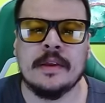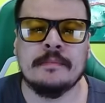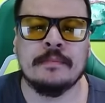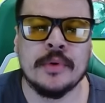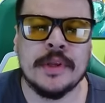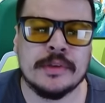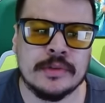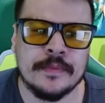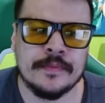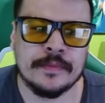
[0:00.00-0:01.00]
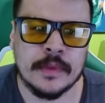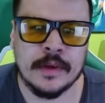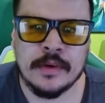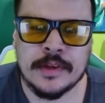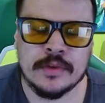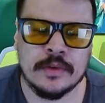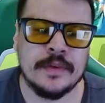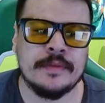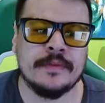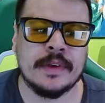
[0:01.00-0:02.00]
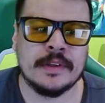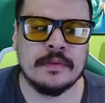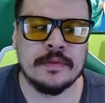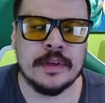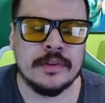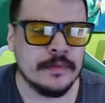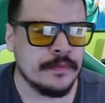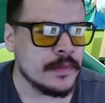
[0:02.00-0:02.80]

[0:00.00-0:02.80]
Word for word: por isso eu resolvi fazer um vídeo